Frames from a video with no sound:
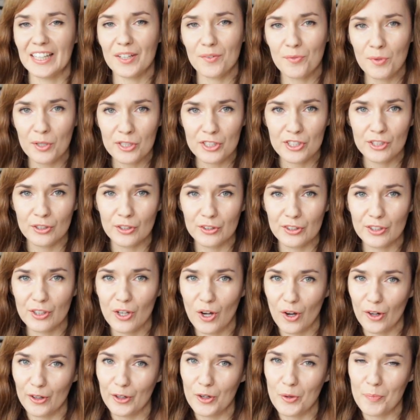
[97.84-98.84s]
I właśnie do
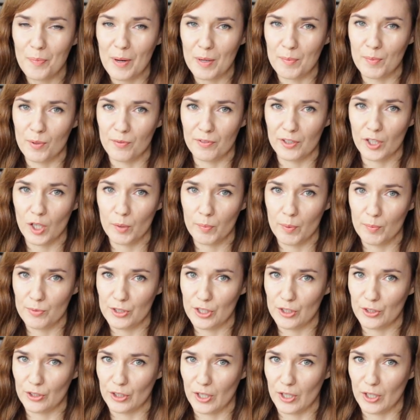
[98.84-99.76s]
tego oleju palmowego bym się